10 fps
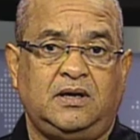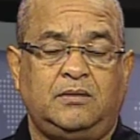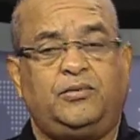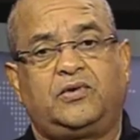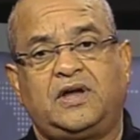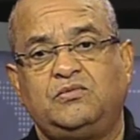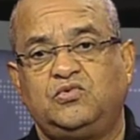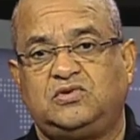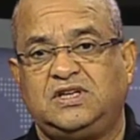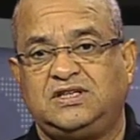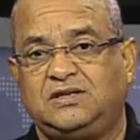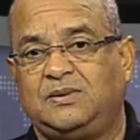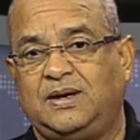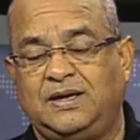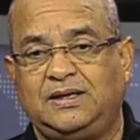porque hay
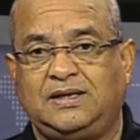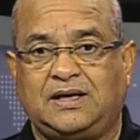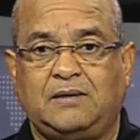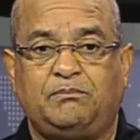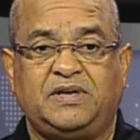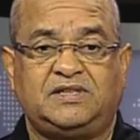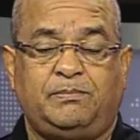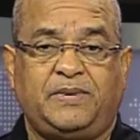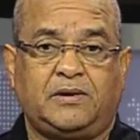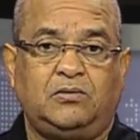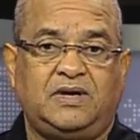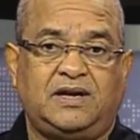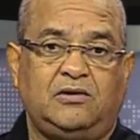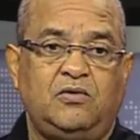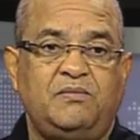muchísima gente que empieza a especular
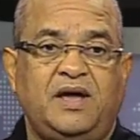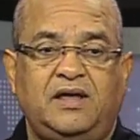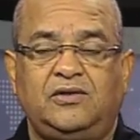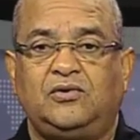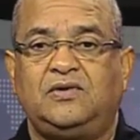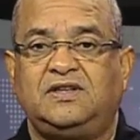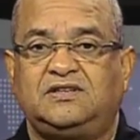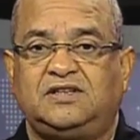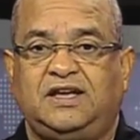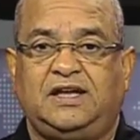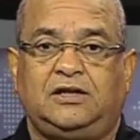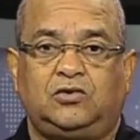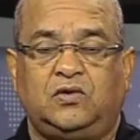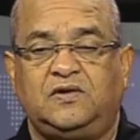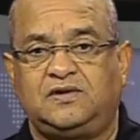en los medios y dice
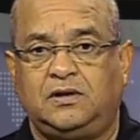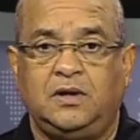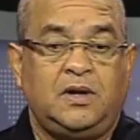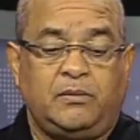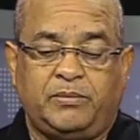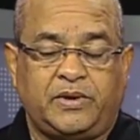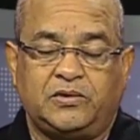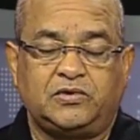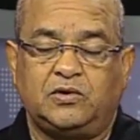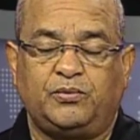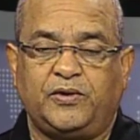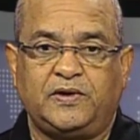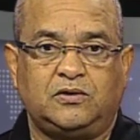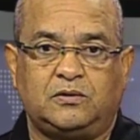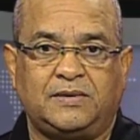esto y dice, pero eso no puede
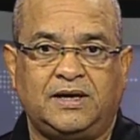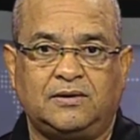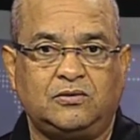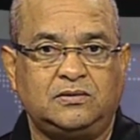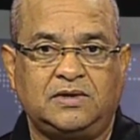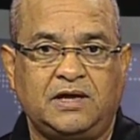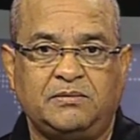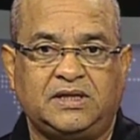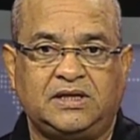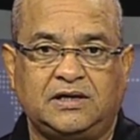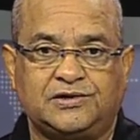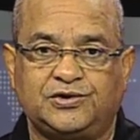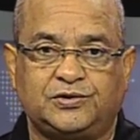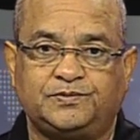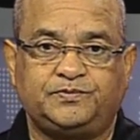normar una
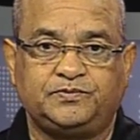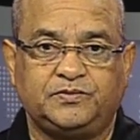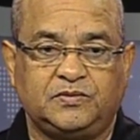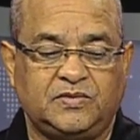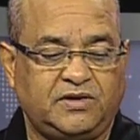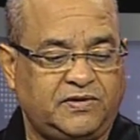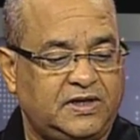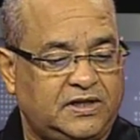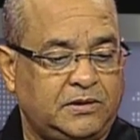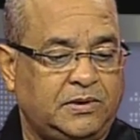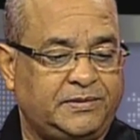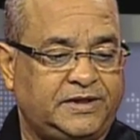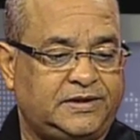investigación, definitivamente.